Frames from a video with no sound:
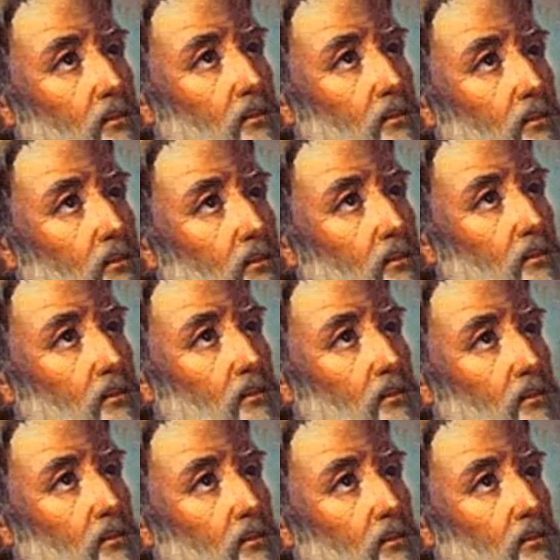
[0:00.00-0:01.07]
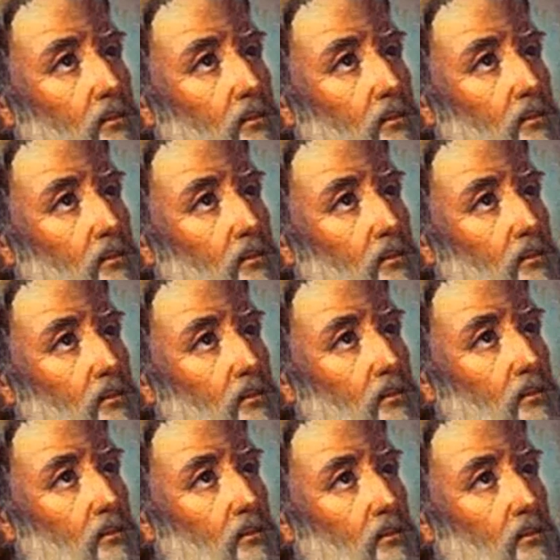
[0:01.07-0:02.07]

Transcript: a la mesa a los demás y